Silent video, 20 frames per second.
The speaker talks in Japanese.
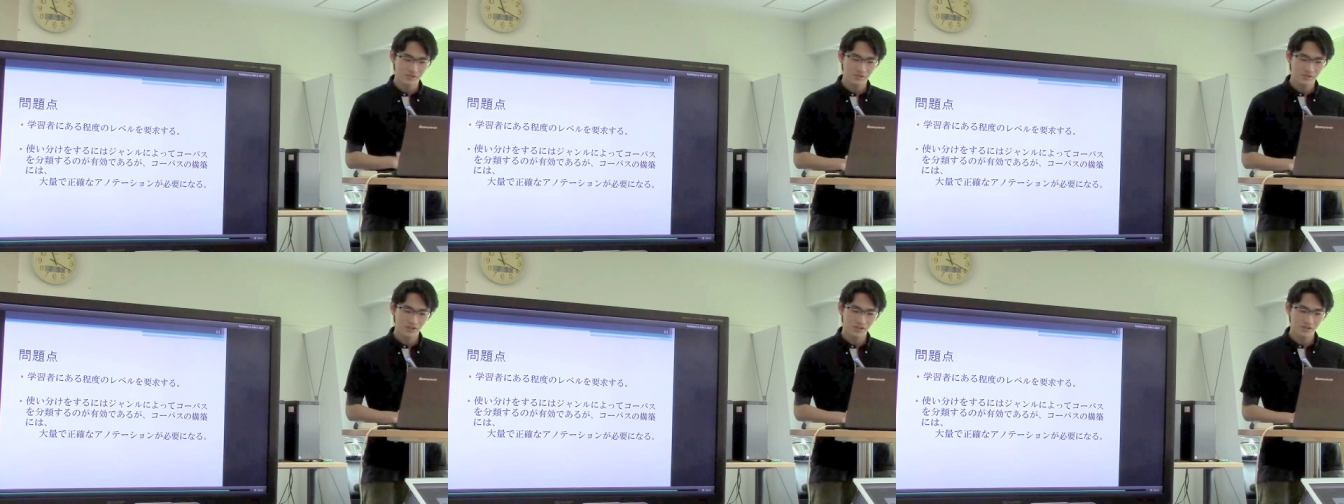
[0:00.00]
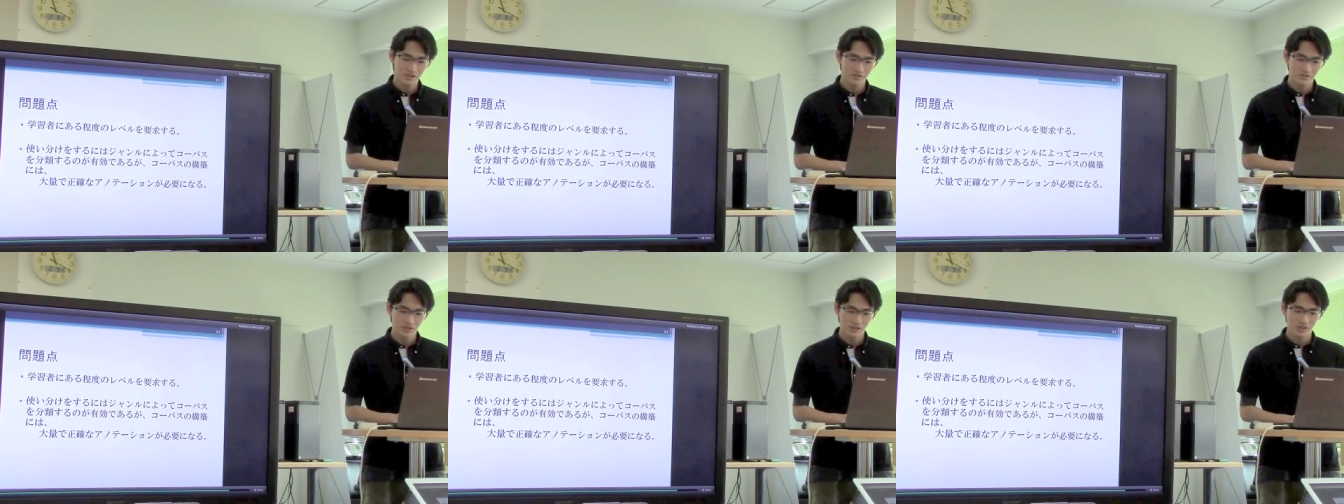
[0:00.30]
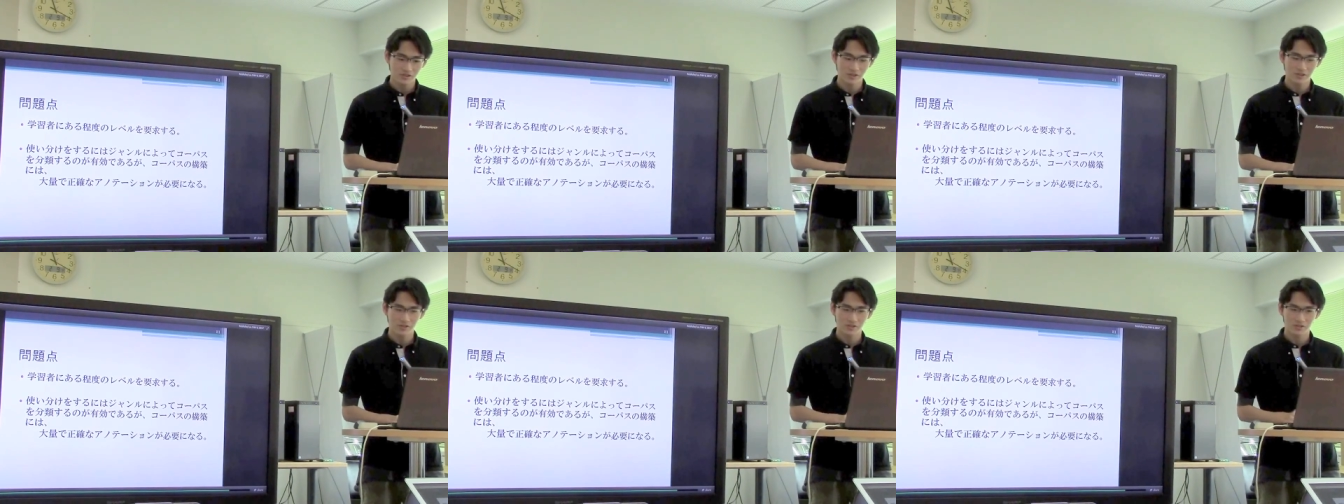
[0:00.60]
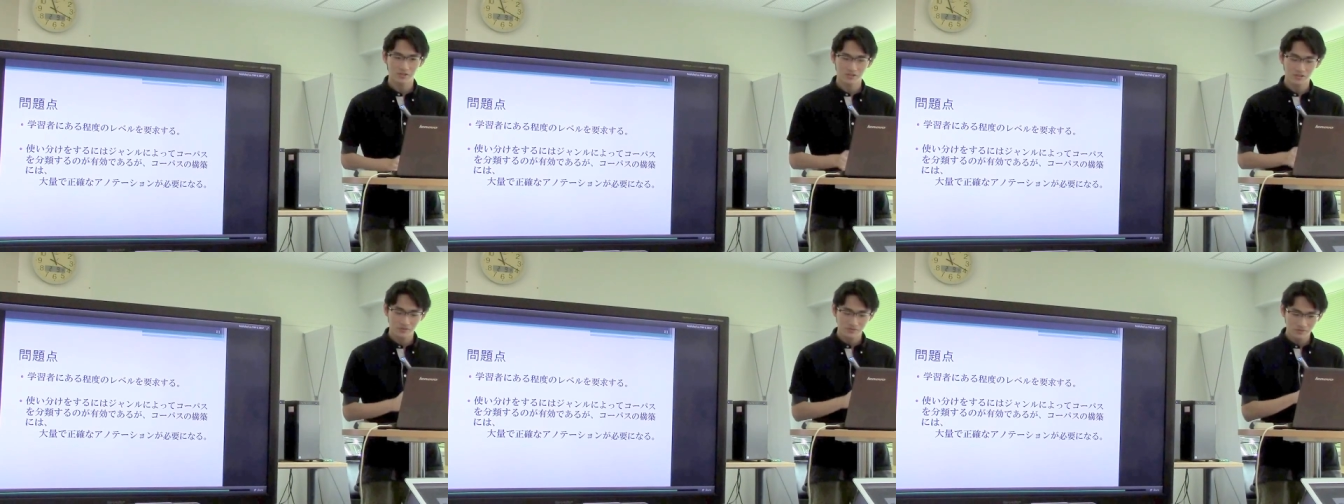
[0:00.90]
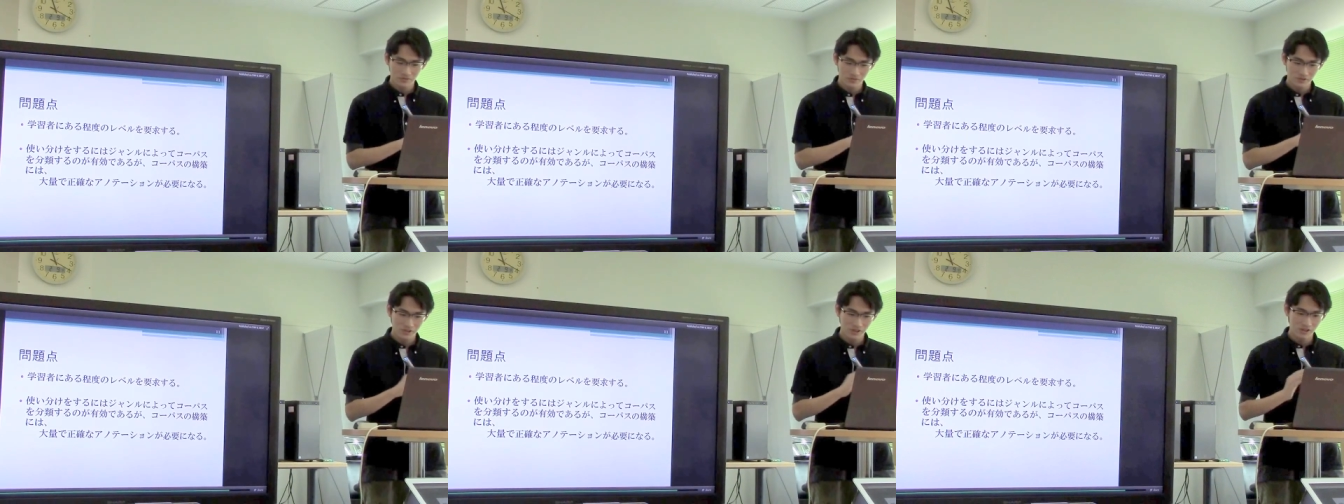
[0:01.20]
文を書く場合はその
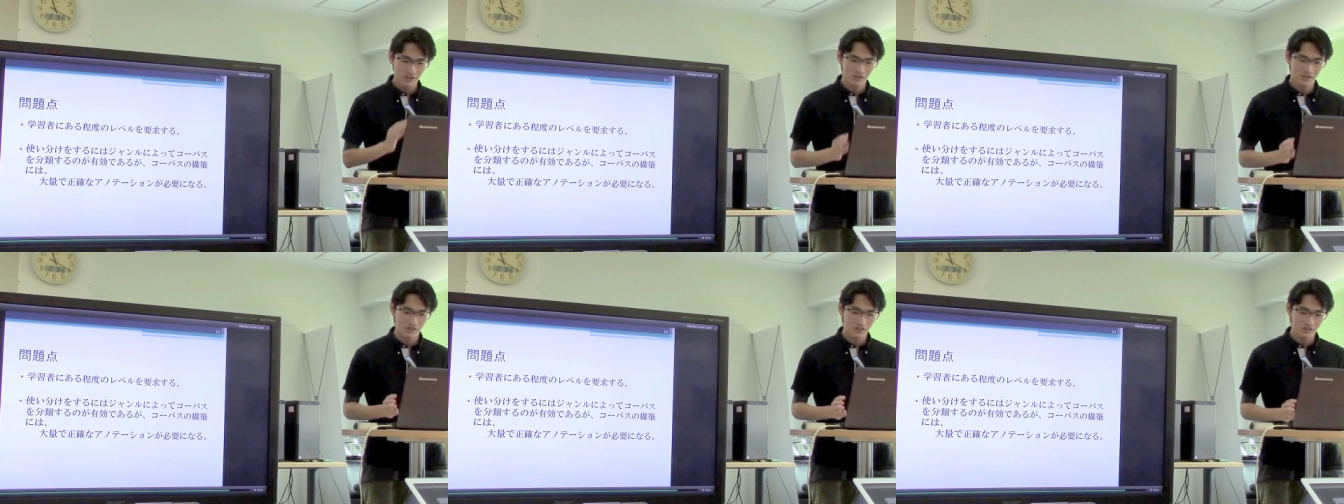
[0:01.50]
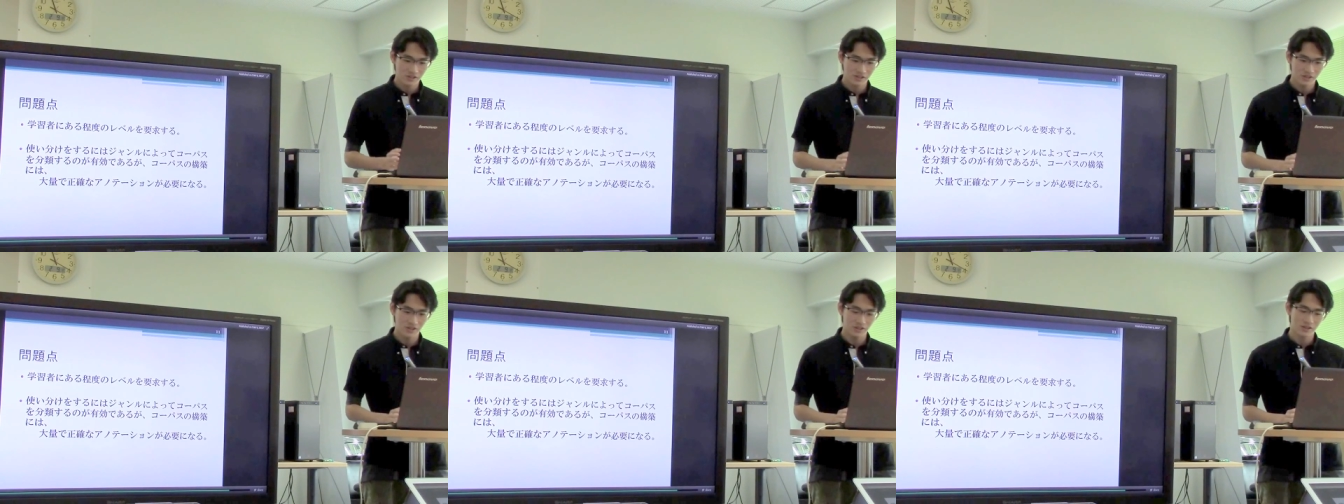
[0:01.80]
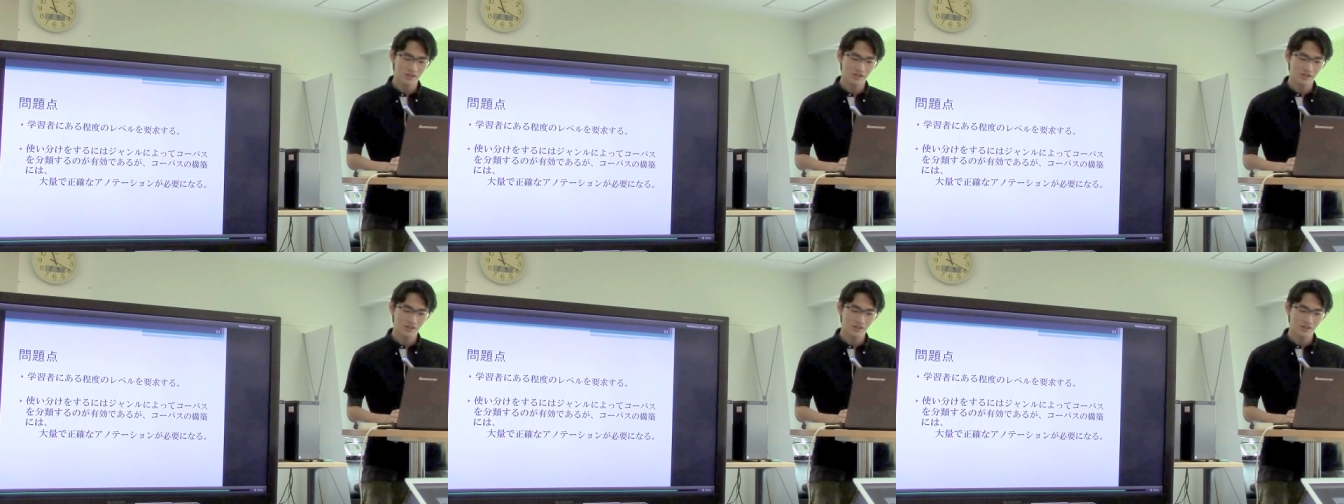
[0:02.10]
論文に適し